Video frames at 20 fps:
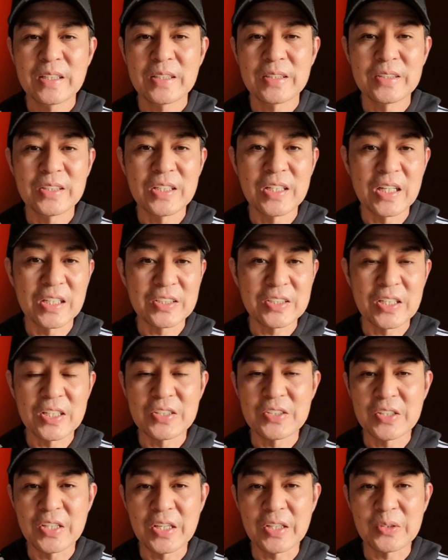Hindi
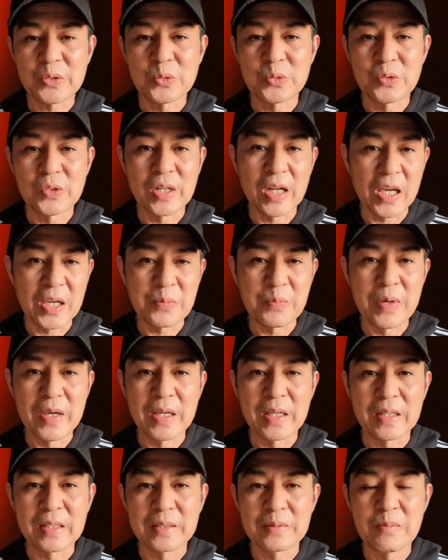nagche-check yung
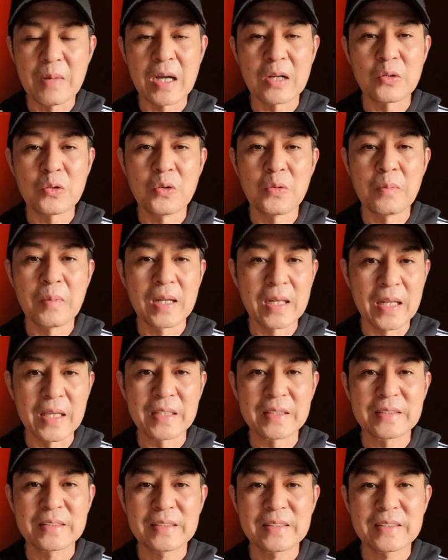driver bago
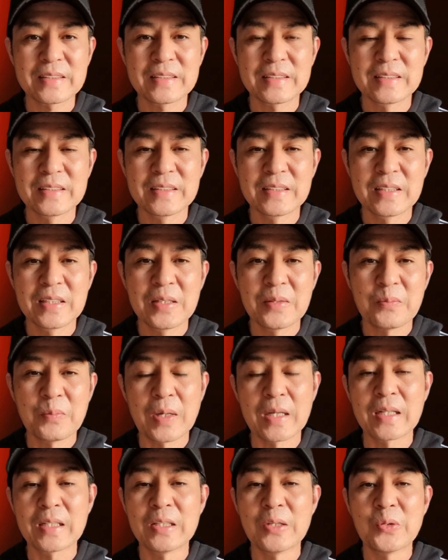umalis.
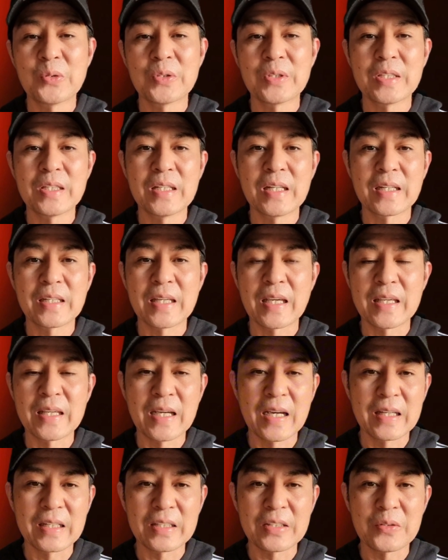Para daw hindi
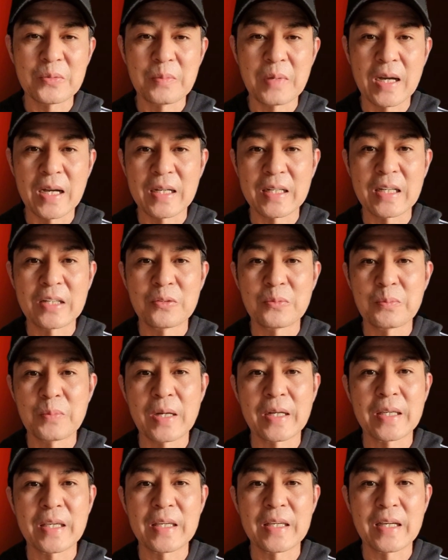nangyayari yung mga ganong
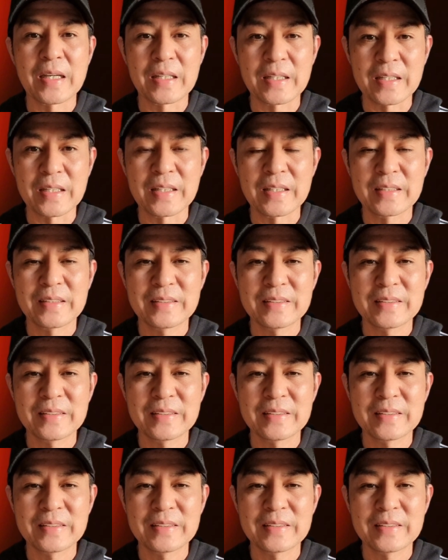pangyayari.